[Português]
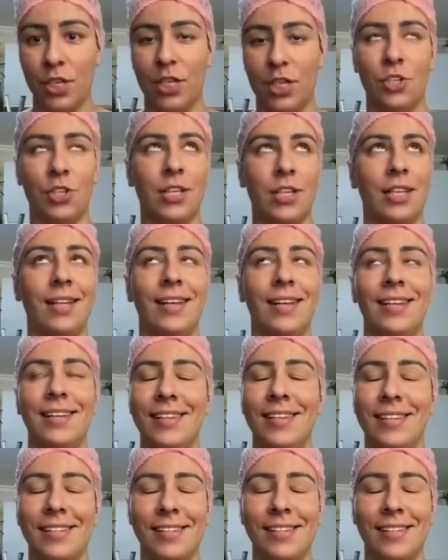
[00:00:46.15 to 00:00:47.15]
Gente, que
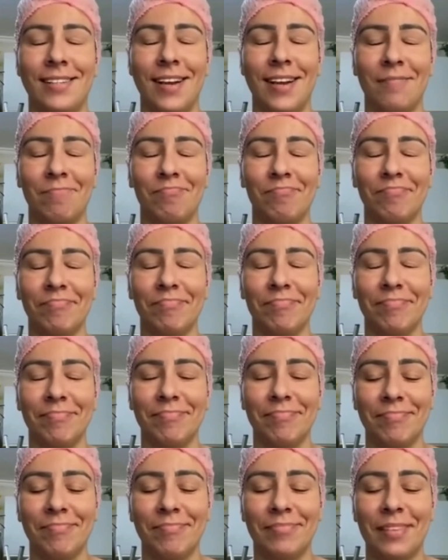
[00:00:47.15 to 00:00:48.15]
delícia!
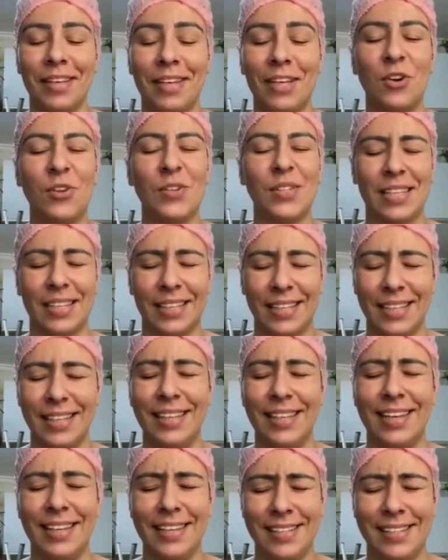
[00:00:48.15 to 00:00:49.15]

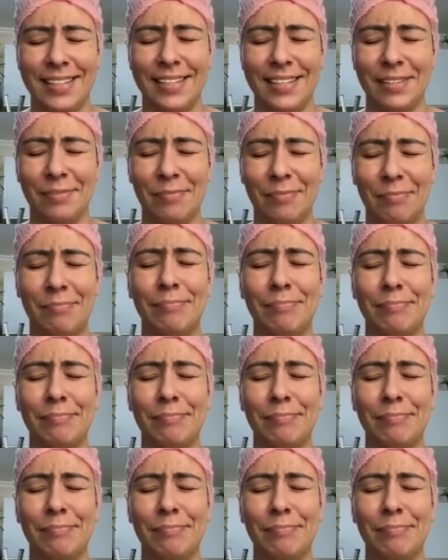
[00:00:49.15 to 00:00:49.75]
Nossa, que delícia!